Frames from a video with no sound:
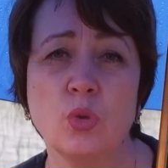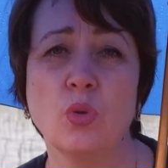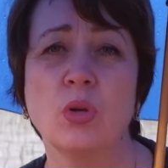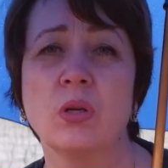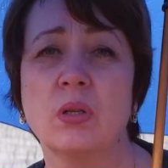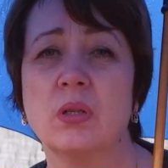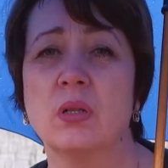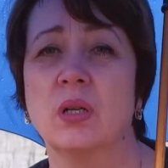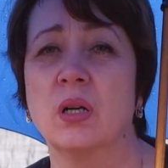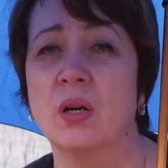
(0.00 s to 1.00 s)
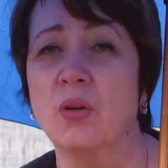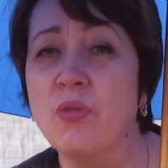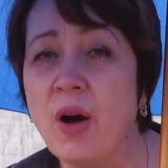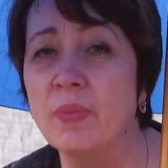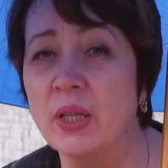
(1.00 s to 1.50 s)
то
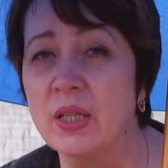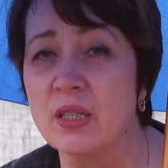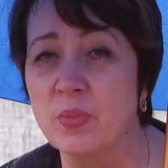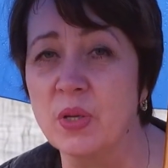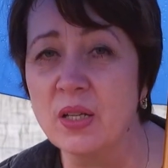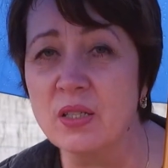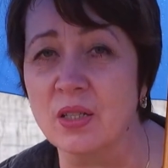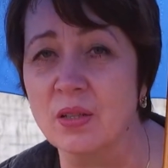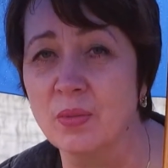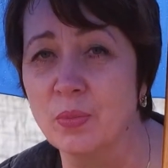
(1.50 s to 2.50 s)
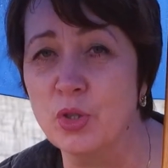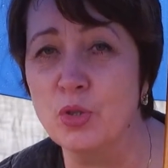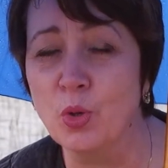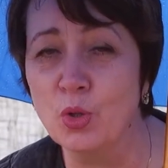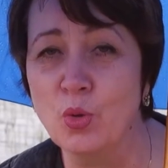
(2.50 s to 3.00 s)
вам надо разбираться,
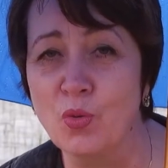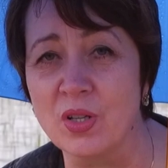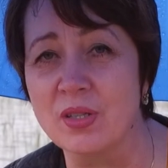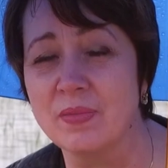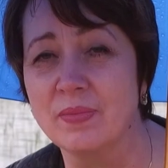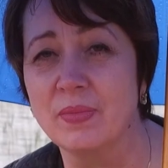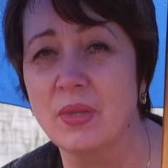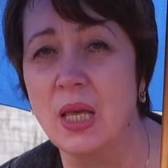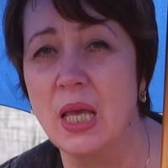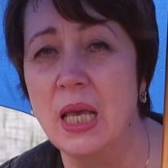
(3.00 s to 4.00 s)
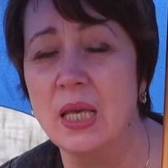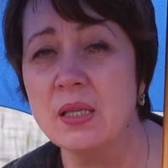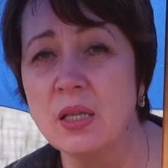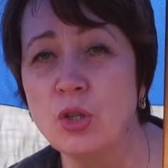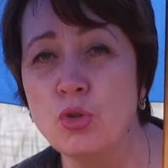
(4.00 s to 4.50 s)
почему оно у вас.
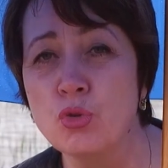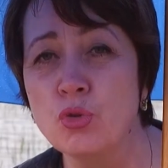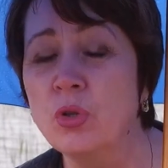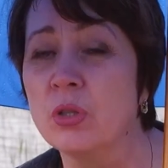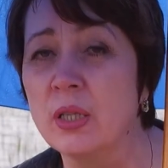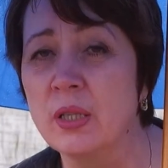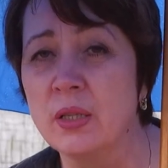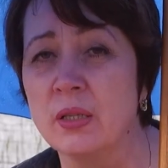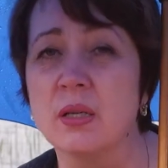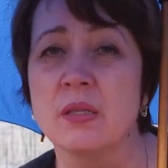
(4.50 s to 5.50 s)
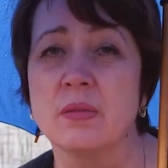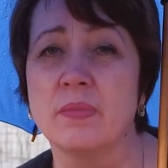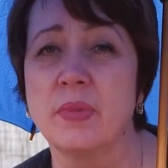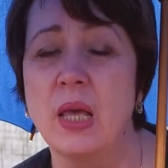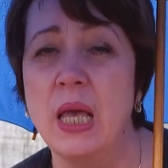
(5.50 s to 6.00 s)
Если это чужое, надо отдать.
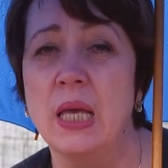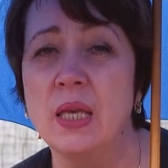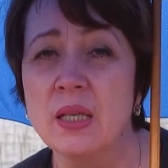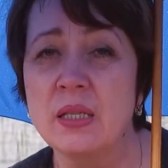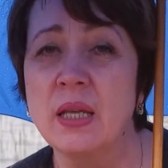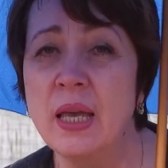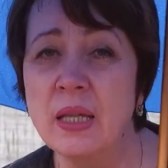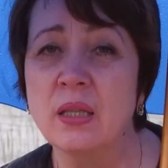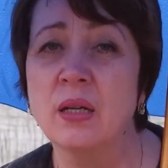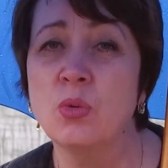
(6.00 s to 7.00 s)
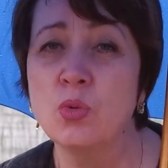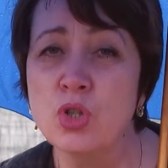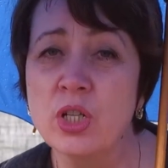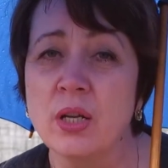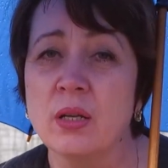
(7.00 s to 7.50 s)
Если это
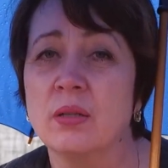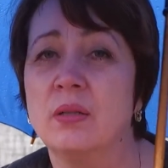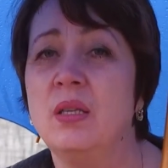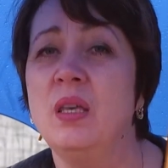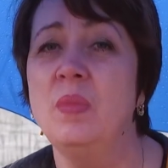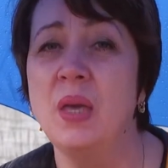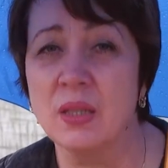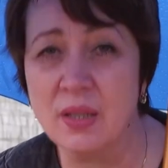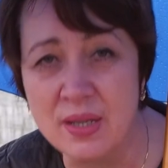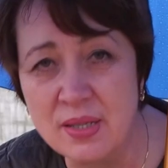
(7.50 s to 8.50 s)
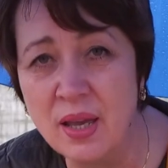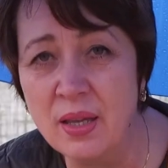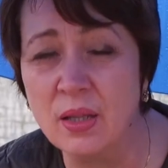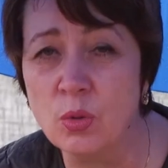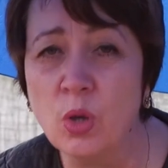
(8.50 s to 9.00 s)
уже не имеет
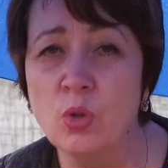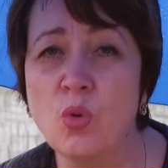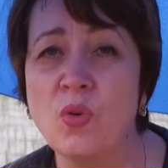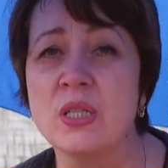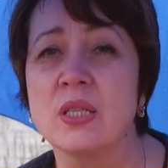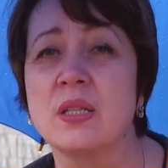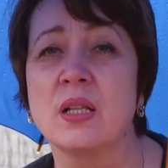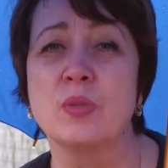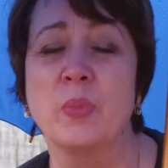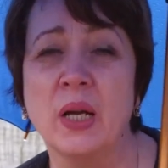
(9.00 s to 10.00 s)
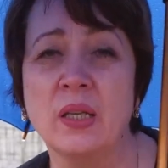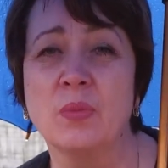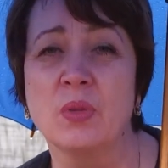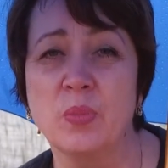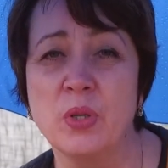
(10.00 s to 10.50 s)
хозяина, но оно у вас осталось по
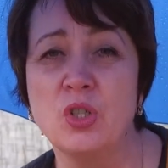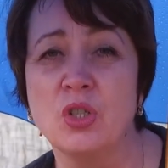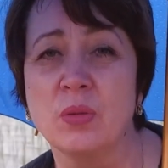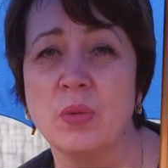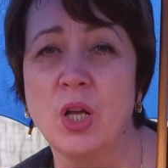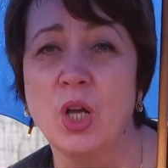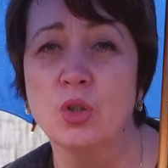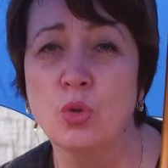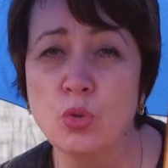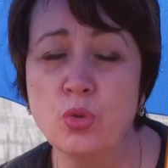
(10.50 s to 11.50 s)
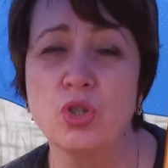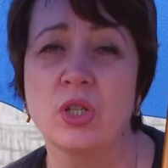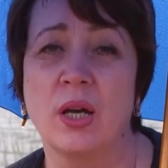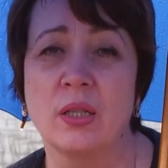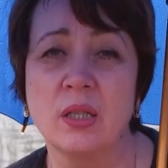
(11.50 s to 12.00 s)
каким-то причинам, то лучше
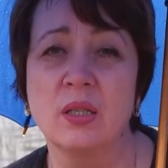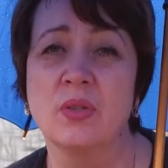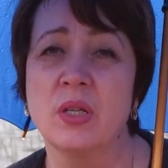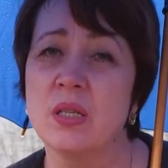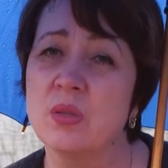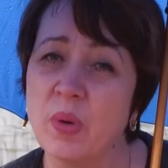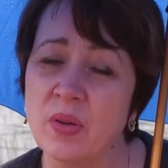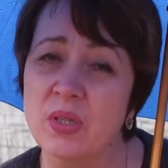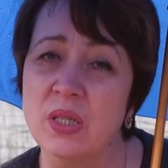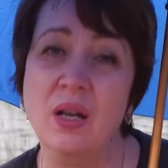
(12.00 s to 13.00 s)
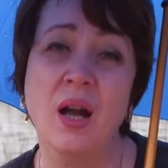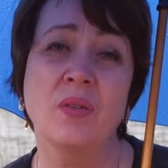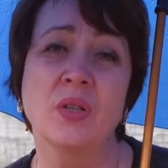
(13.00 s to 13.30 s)
от этого избавиться. Как